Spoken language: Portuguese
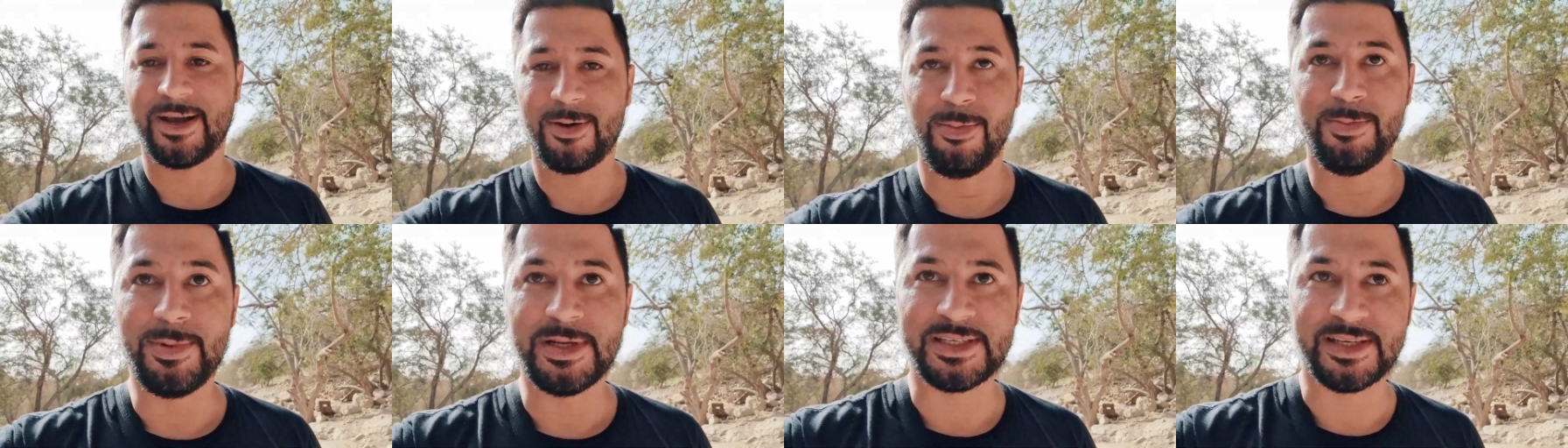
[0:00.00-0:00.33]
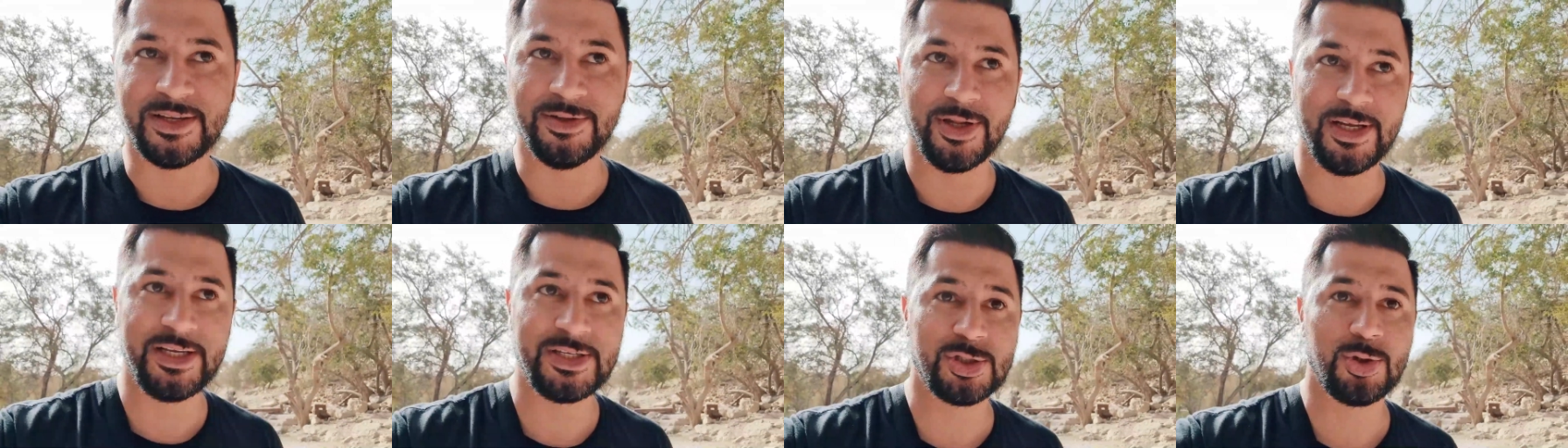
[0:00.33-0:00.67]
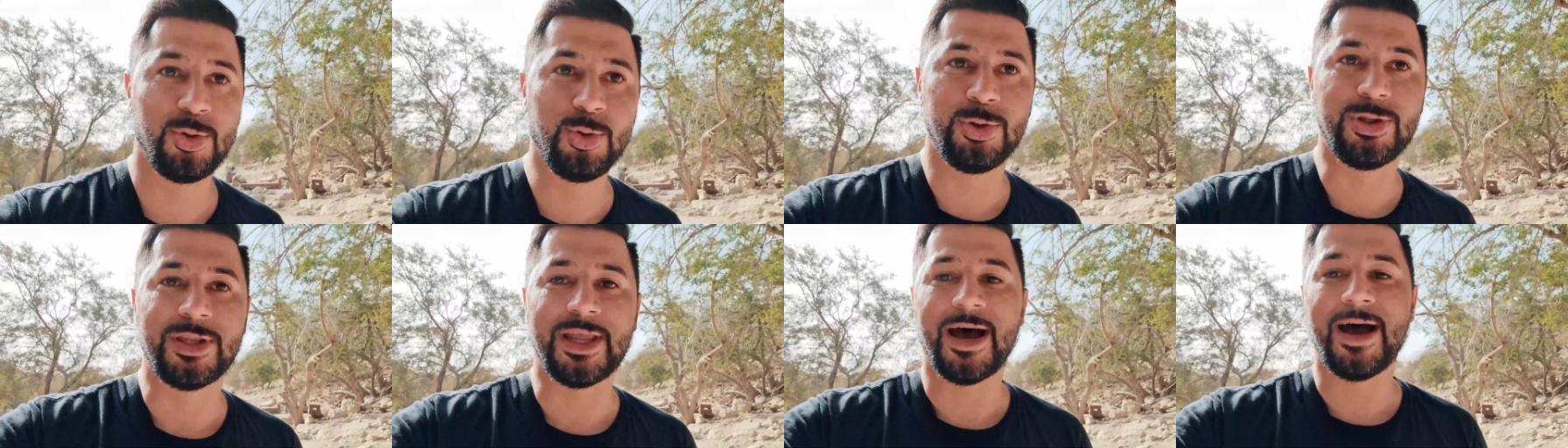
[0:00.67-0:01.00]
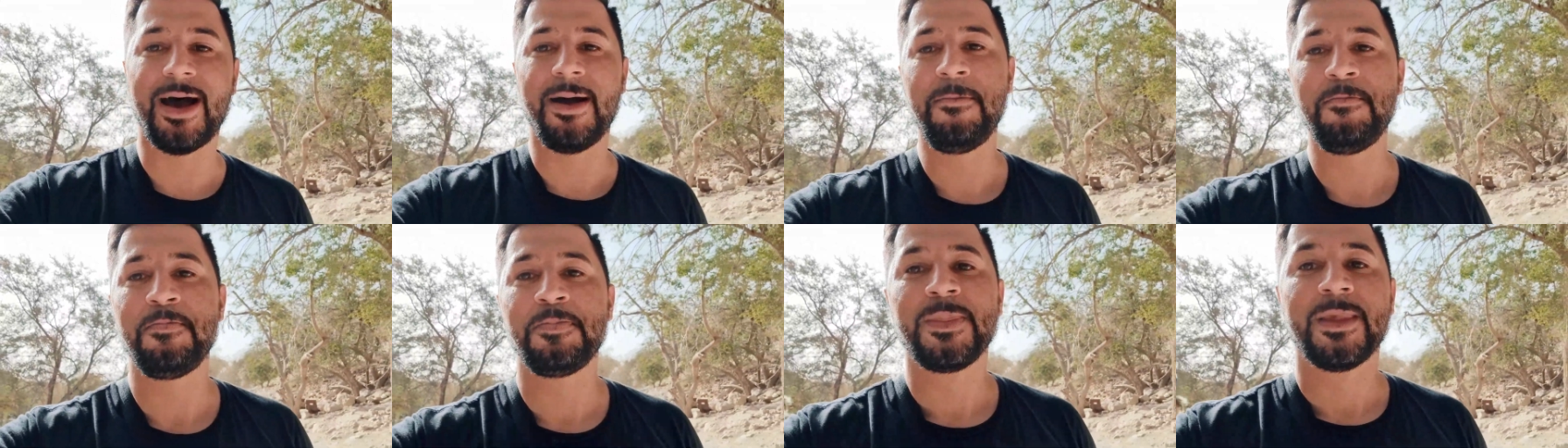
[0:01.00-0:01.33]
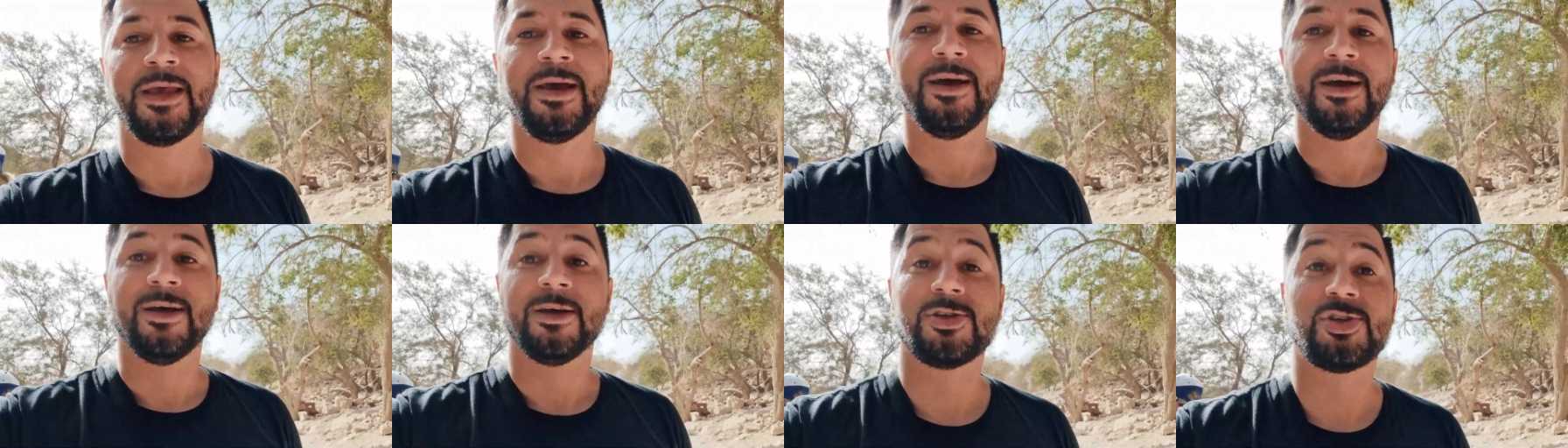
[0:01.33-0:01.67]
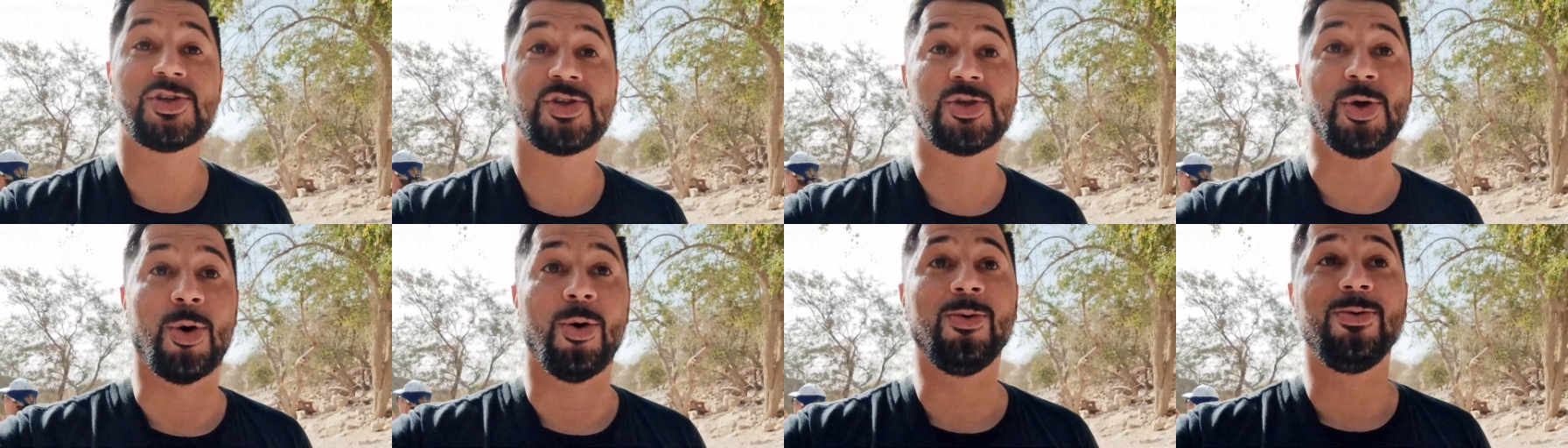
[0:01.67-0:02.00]
começando a escutar
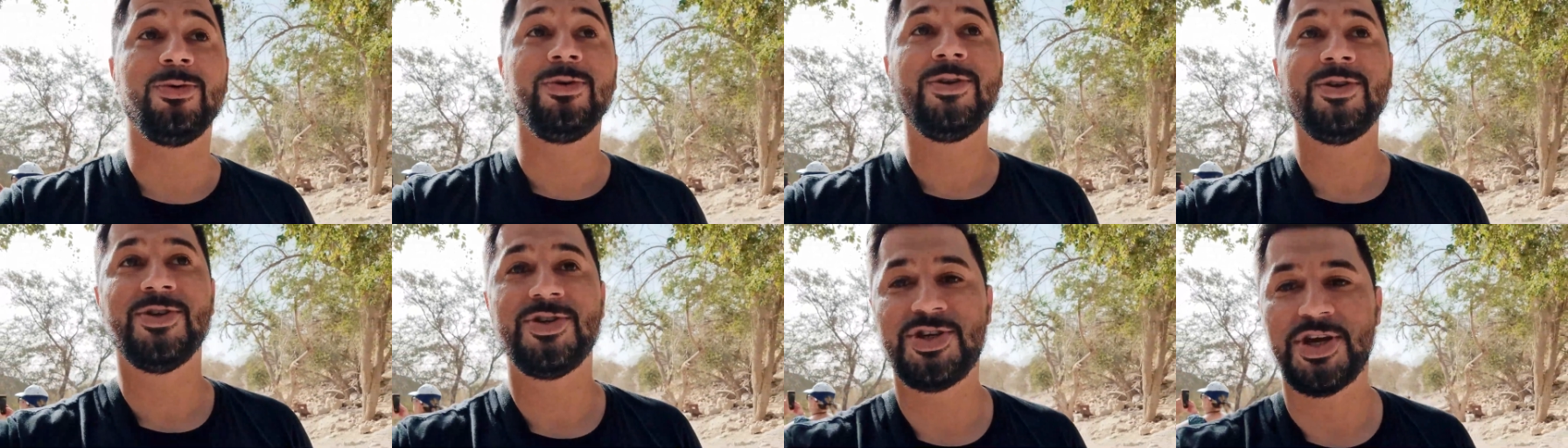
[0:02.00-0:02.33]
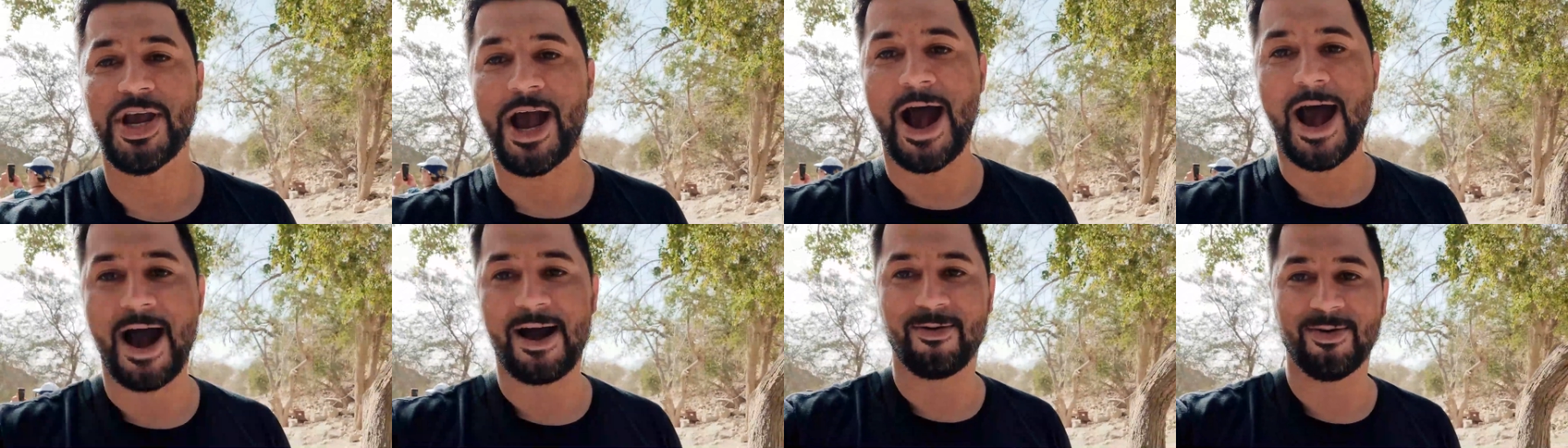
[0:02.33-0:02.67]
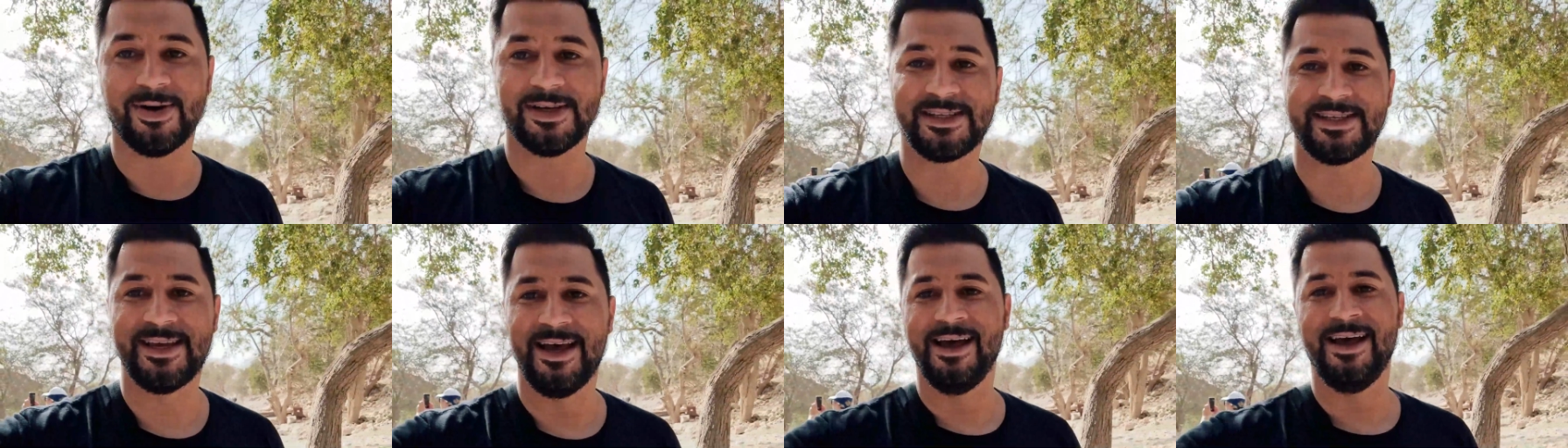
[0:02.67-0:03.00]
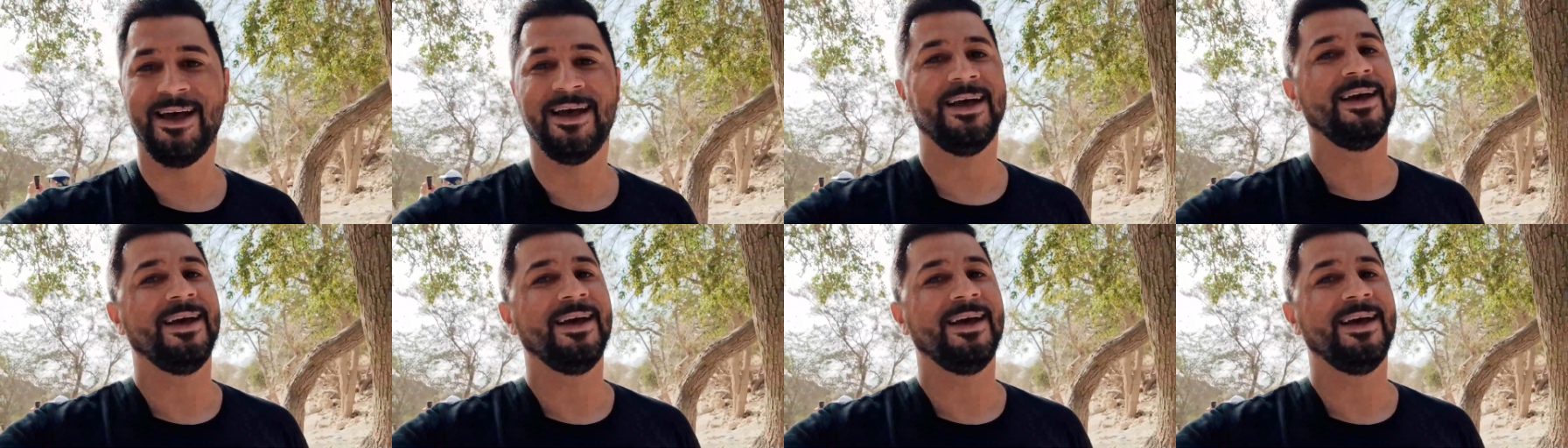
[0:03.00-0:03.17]
som de águas.